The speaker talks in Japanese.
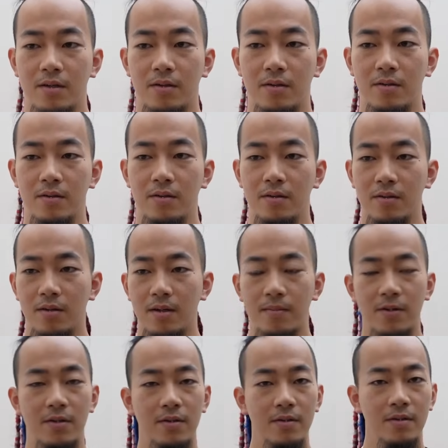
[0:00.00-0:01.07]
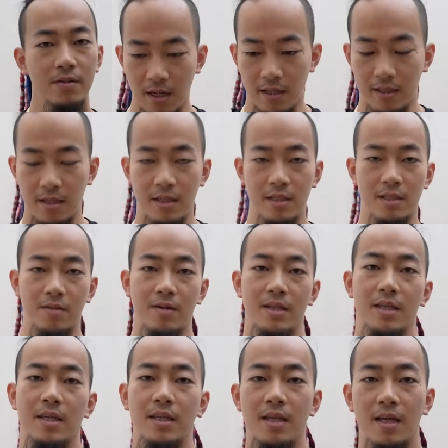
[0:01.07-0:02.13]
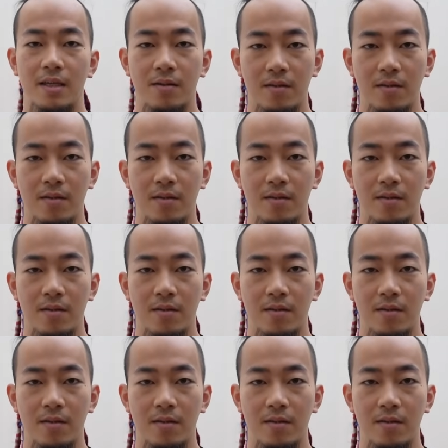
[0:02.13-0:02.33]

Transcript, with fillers: こうどれも新しくはできない